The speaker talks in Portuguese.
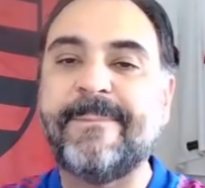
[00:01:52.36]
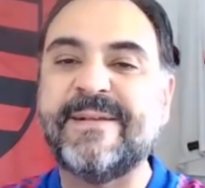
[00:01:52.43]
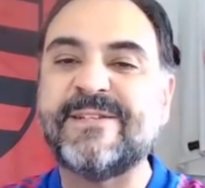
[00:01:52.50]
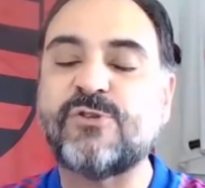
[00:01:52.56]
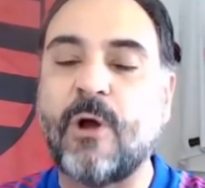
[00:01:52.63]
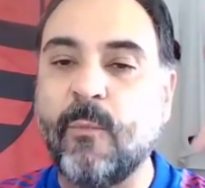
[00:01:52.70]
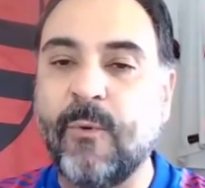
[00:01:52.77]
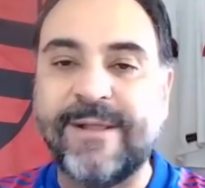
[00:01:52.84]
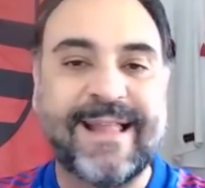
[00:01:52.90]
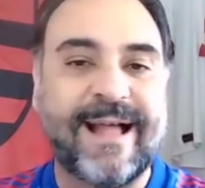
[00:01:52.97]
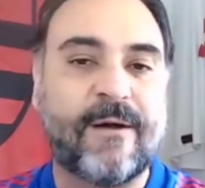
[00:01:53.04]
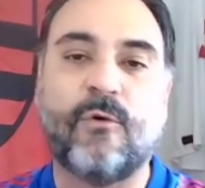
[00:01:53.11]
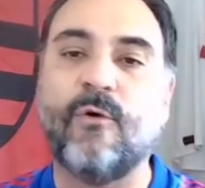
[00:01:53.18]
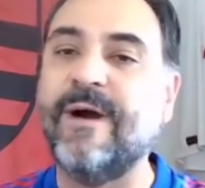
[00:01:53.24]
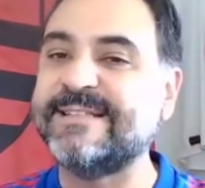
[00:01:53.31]
pessoal, muita
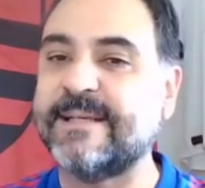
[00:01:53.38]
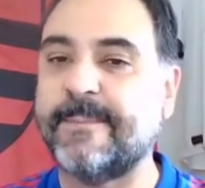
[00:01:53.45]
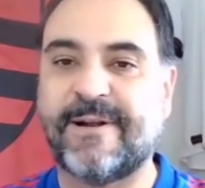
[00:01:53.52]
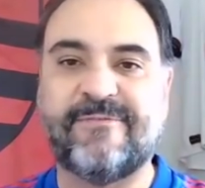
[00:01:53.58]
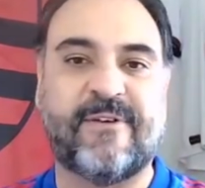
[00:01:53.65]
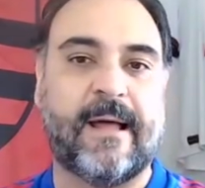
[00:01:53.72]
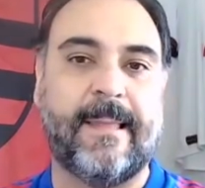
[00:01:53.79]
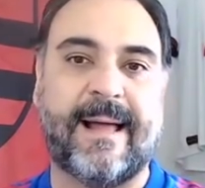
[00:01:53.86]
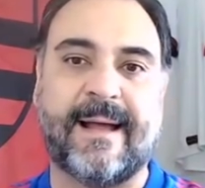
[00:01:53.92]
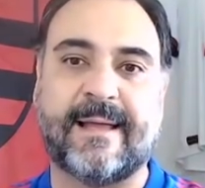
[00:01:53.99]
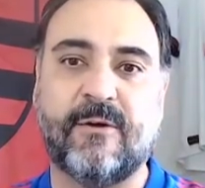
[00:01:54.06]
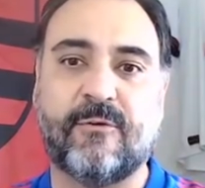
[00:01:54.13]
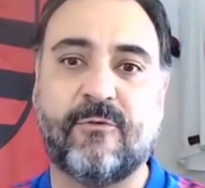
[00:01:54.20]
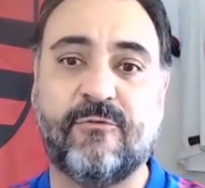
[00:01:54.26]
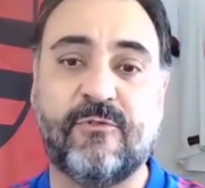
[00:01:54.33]
coisa para falar
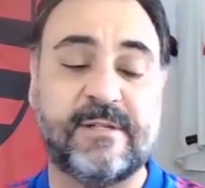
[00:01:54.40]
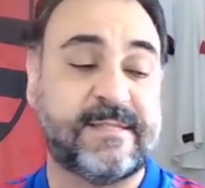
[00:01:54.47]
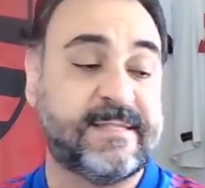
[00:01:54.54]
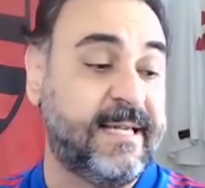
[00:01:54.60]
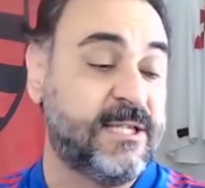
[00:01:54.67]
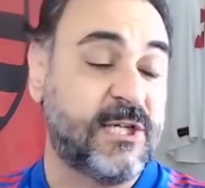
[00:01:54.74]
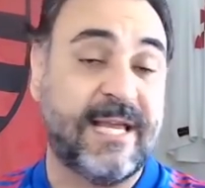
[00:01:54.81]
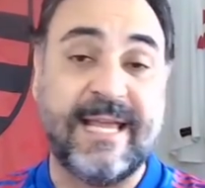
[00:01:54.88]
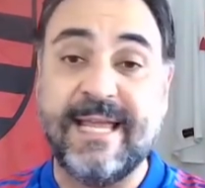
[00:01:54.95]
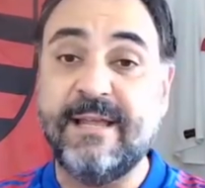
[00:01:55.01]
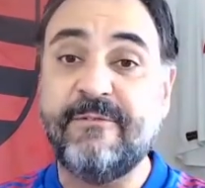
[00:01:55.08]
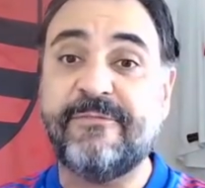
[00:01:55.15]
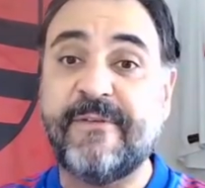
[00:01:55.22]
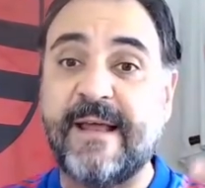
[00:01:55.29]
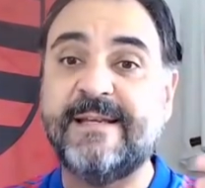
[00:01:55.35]
aqui com vocês.
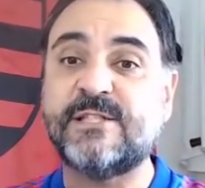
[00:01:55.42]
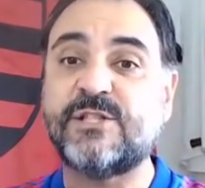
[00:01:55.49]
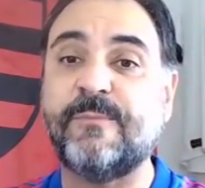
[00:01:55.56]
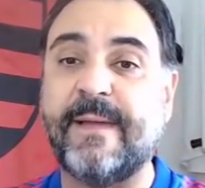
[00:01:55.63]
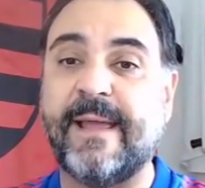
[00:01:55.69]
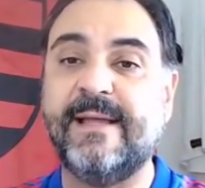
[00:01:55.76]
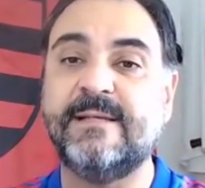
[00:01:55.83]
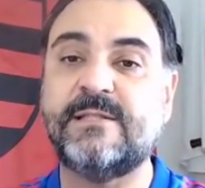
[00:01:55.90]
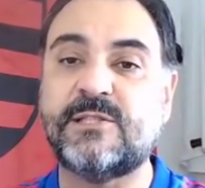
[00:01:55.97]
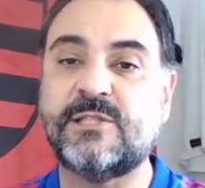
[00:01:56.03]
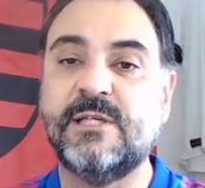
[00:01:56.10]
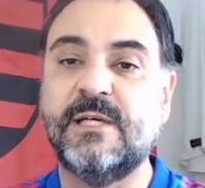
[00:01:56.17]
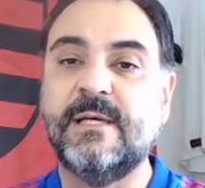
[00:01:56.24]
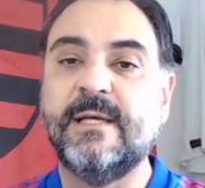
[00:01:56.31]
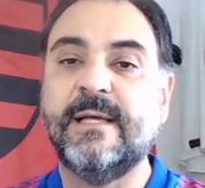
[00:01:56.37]

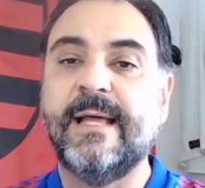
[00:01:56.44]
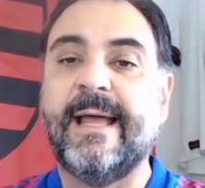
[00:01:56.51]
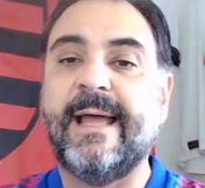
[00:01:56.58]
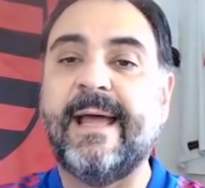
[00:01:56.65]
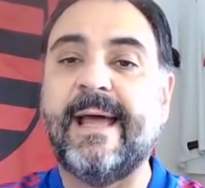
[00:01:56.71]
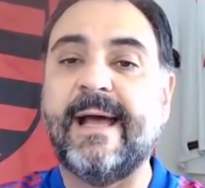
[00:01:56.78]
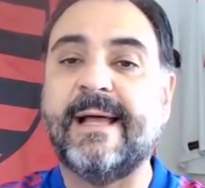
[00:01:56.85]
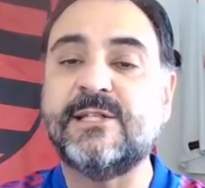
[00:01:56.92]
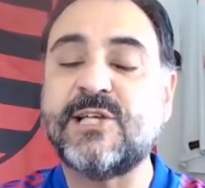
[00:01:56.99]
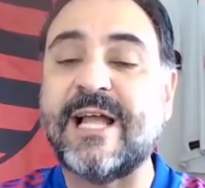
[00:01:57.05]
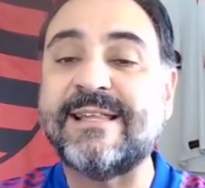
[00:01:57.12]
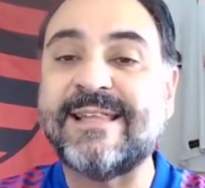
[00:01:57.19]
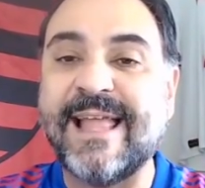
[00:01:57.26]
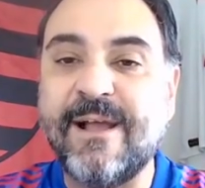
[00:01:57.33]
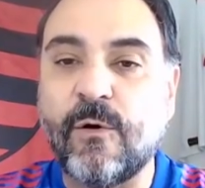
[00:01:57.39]
Infelizmente, é,
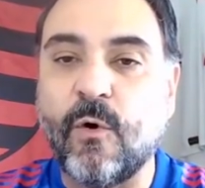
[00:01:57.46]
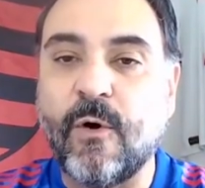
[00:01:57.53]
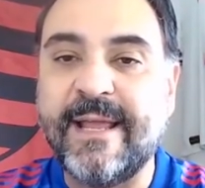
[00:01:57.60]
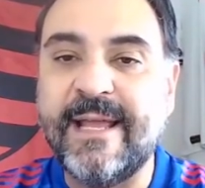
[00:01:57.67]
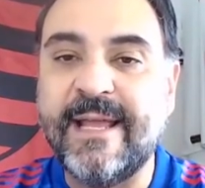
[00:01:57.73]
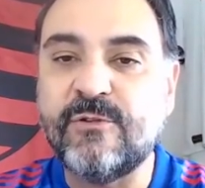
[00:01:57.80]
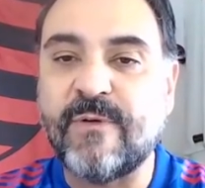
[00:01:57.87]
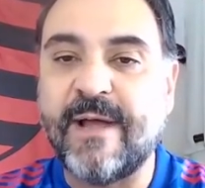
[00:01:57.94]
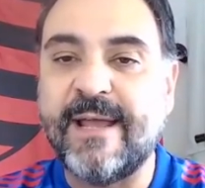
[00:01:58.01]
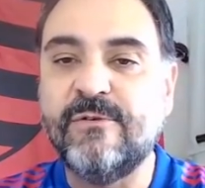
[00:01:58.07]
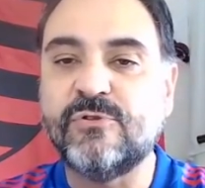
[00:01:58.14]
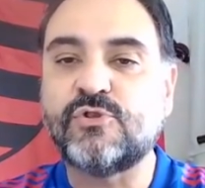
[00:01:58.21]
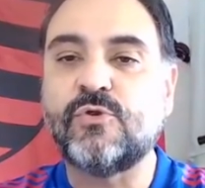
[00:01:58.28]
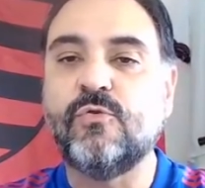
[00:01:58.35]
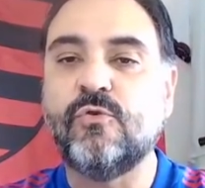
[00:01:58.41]
já tem corrido aí
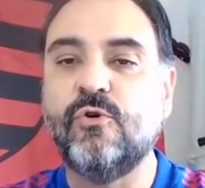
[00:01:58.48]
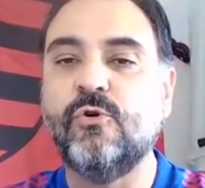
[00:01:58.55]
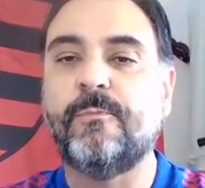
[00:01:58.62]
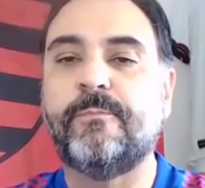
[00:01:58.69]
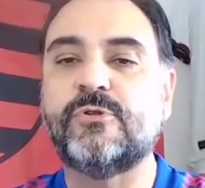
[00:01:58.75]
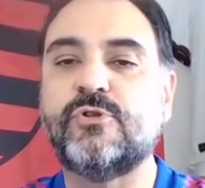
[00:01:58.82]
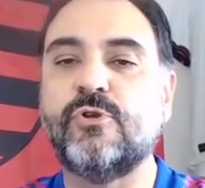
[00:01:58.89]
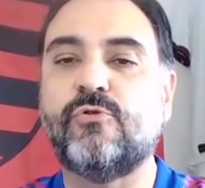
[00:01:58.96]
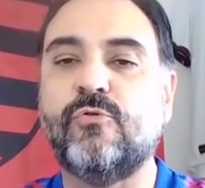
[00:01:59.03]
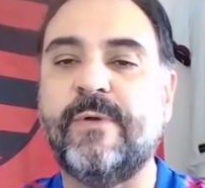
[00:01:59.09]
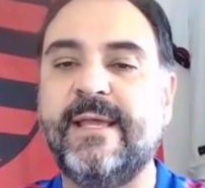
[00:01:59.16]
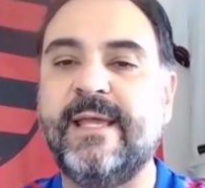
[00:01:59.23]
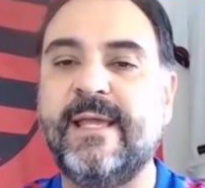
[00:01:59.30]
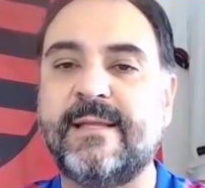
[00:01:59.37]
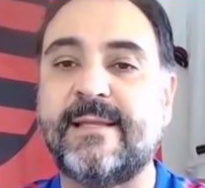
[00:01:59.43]
nos grupos do
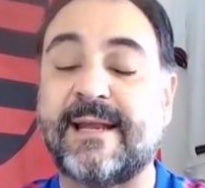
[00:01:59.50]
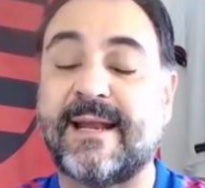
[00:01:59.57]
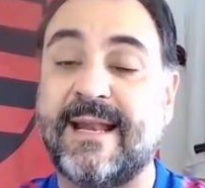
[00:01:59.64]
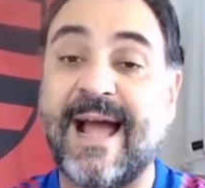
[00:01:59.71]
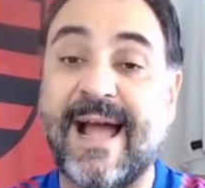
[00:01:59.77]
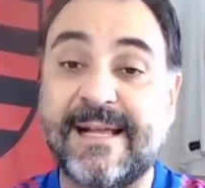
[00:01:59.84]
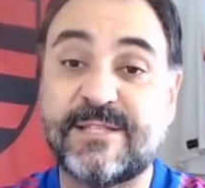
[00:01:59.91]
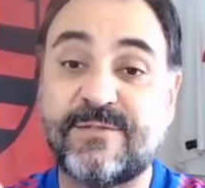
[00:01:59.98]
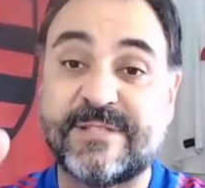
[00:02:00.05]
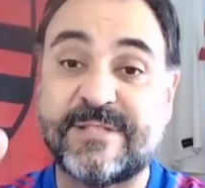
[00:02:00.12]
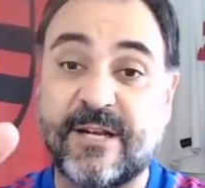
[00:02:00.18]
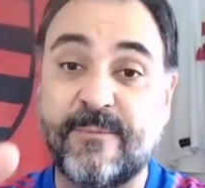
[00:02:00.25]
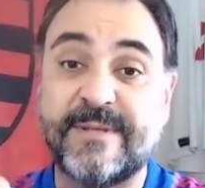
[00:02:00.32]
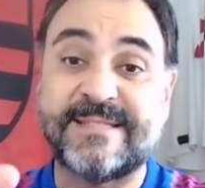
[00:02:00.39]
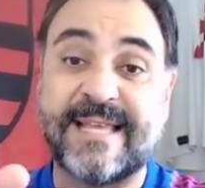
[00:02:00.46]
Twitter. Aliás, se você
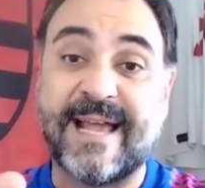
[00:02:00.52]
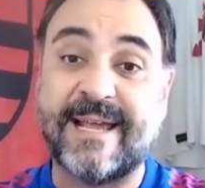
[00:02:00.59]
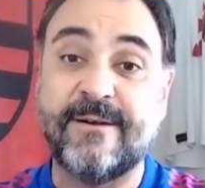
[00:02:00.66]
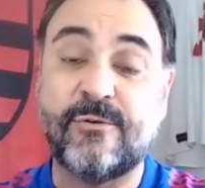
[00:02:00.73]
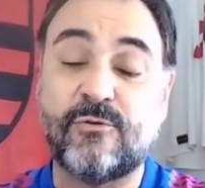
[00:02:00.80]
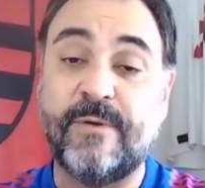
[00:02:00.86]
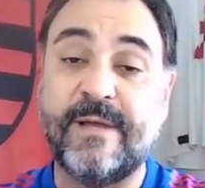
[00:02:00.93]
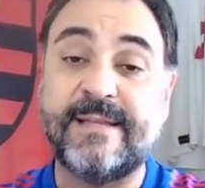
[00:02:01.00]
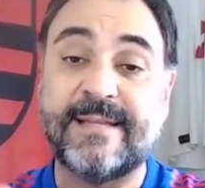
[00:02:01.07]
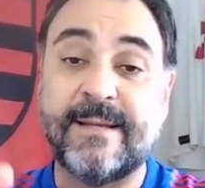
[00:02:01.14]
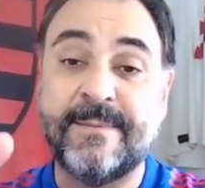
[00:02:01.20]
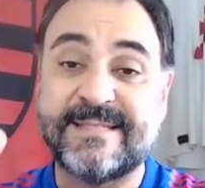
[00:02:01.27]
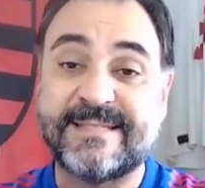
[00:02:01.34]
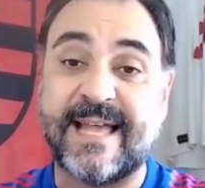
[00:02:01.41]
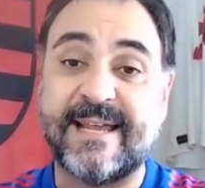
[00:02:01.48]
não me segue no Twitter,
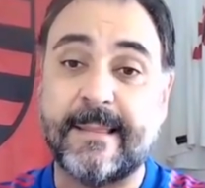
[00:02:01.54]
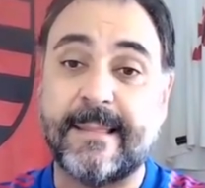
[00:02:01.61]
me segue